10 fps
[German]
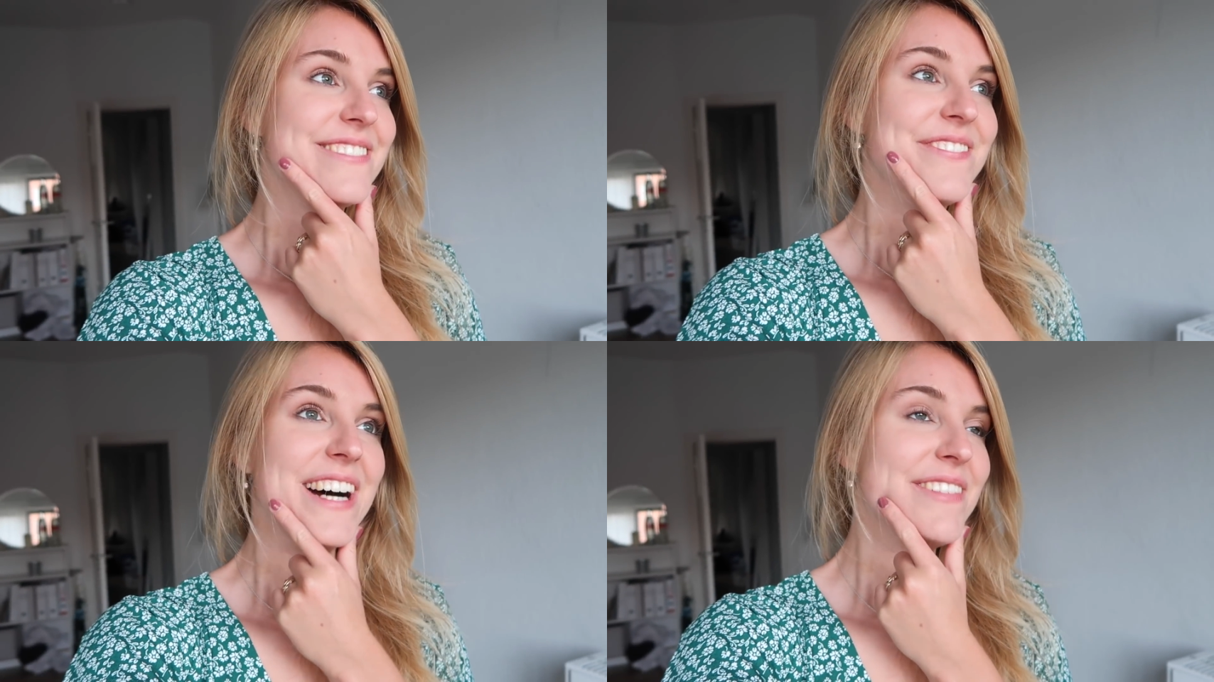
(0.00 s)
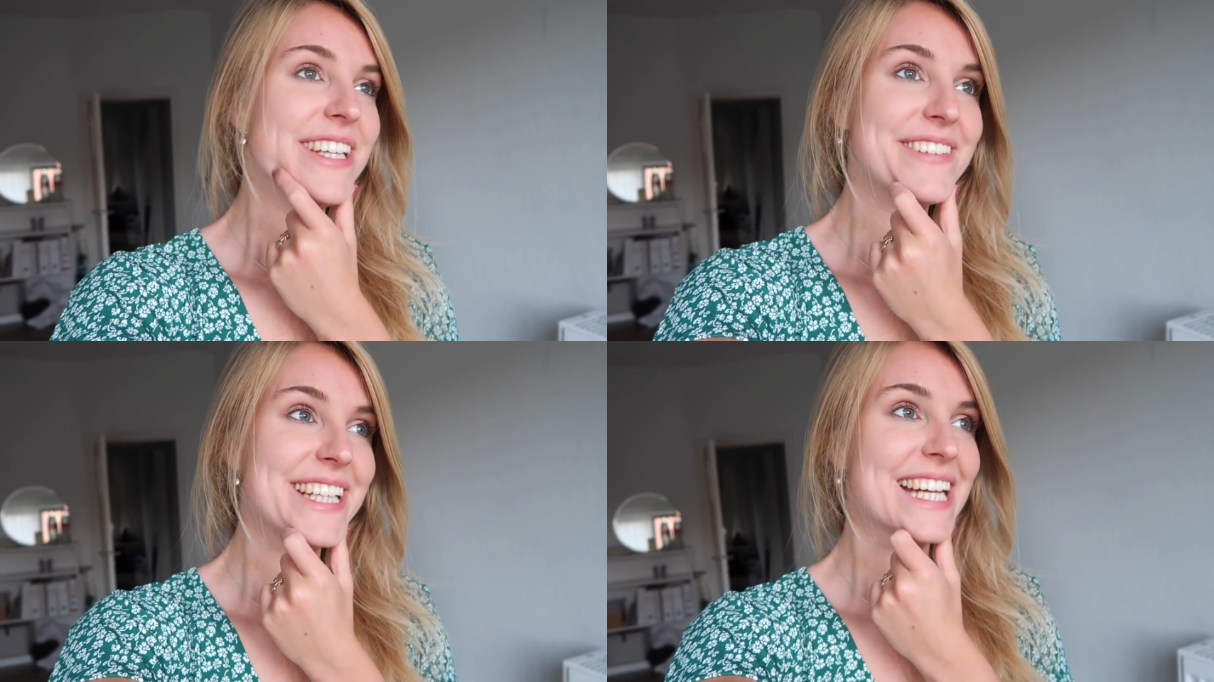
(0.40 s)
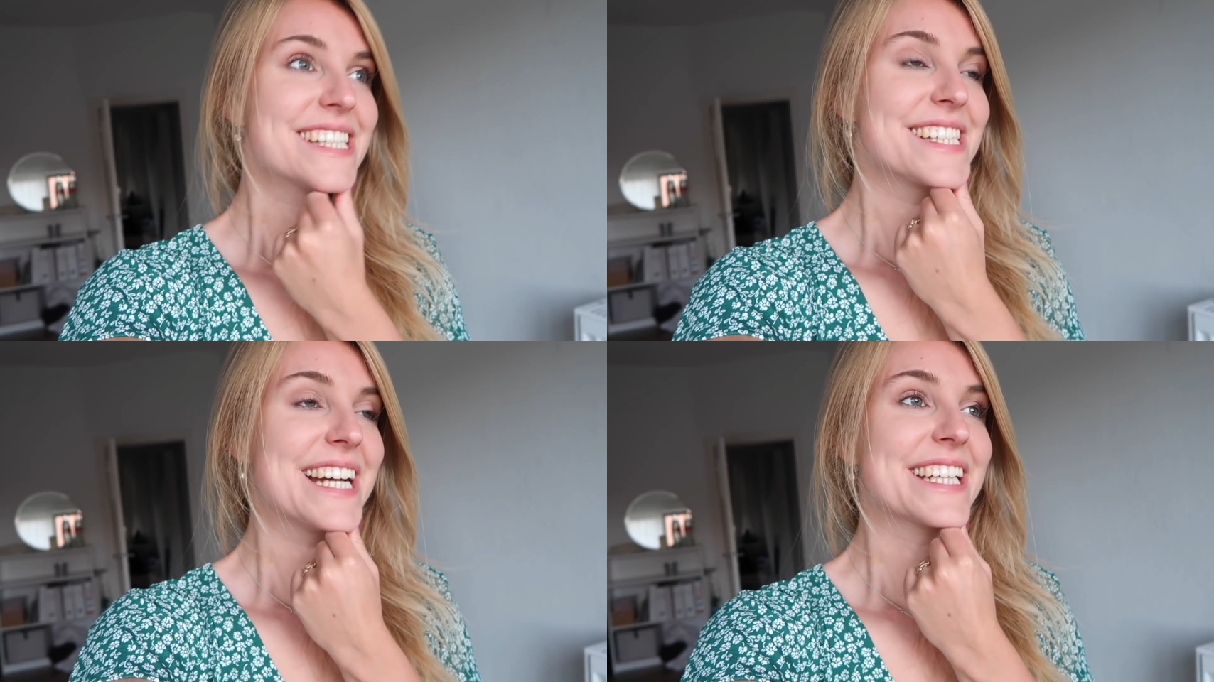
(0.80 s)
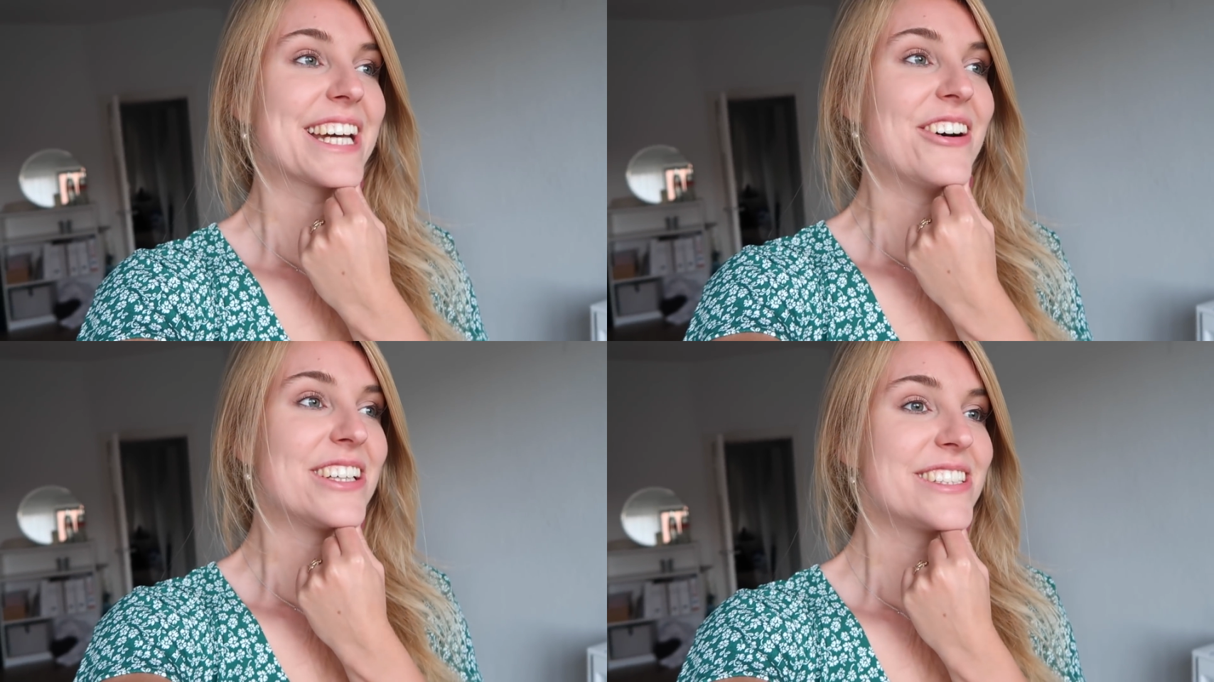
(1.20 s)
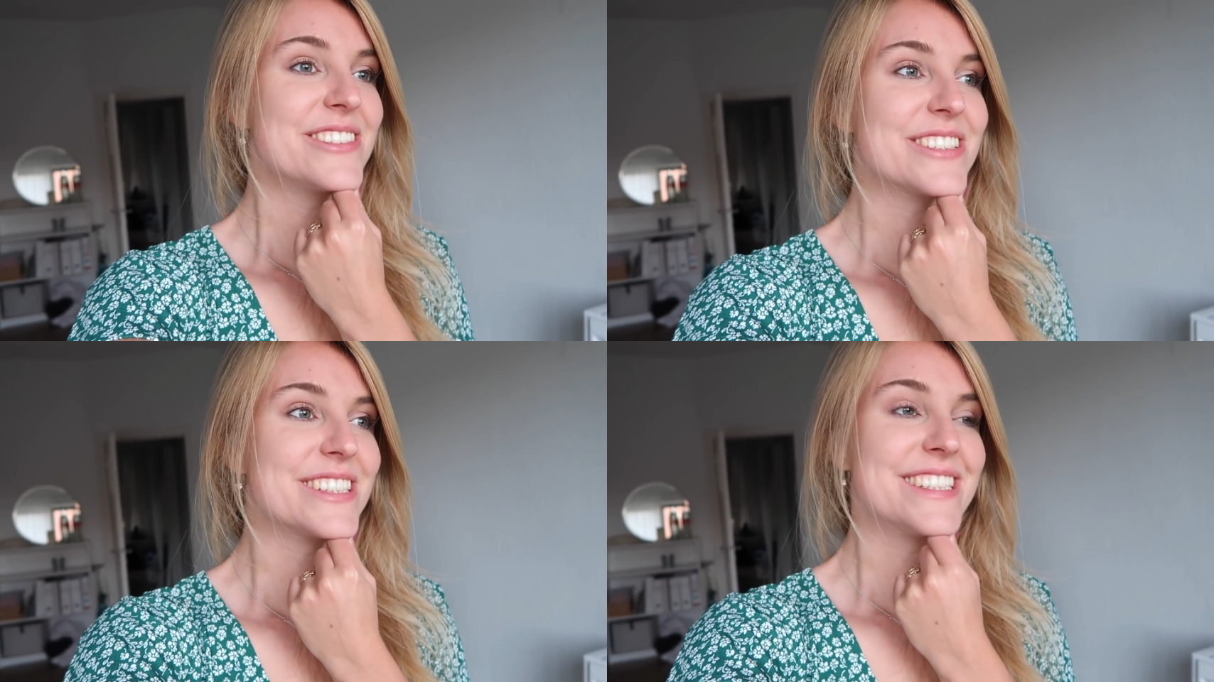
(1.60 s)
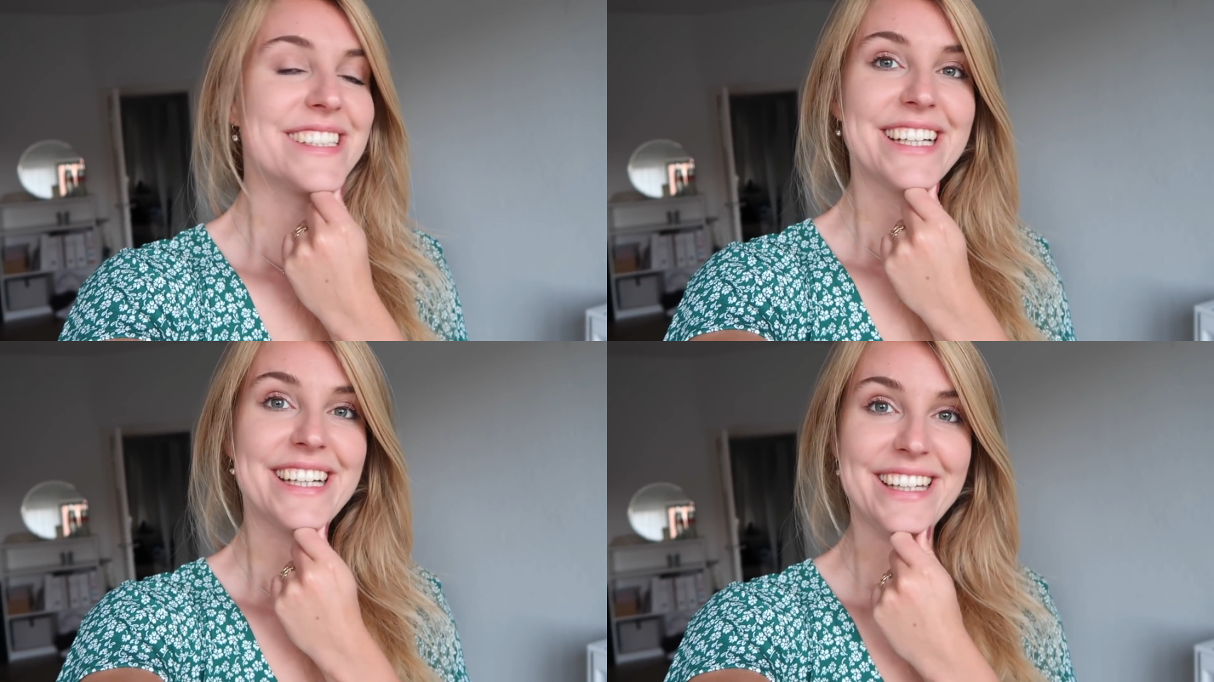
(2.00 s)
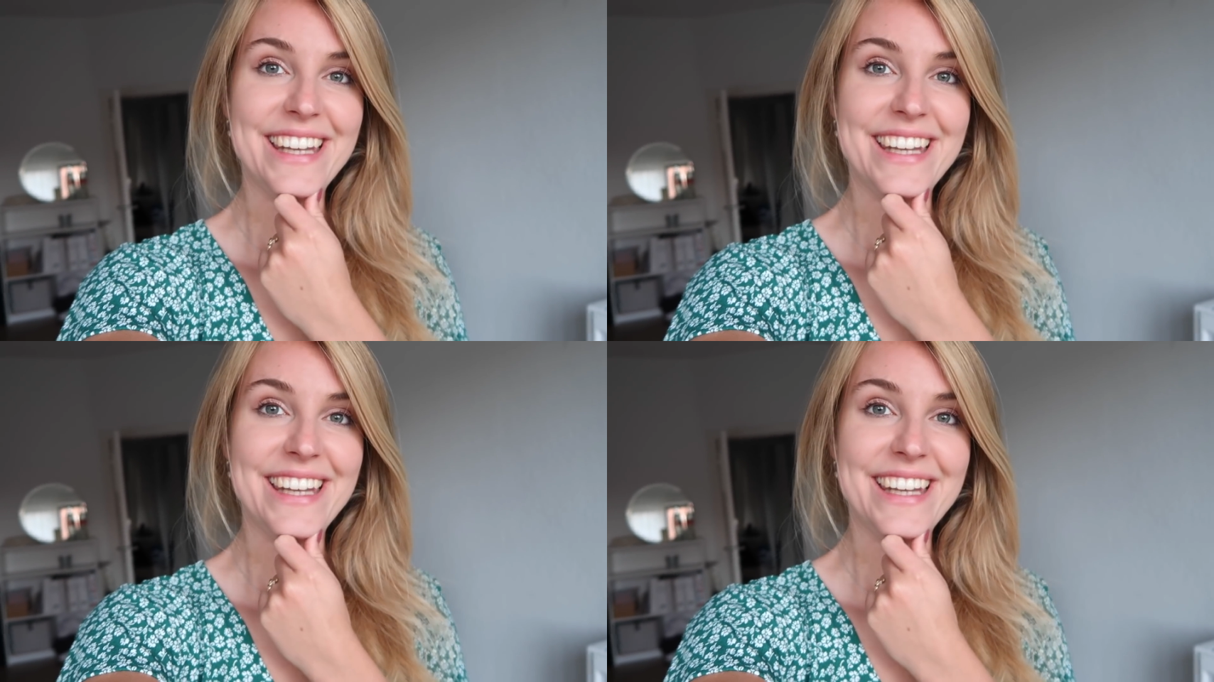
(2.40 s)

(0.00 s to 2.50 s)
waren wir irgendwie den ganzen Tag draußen und äh,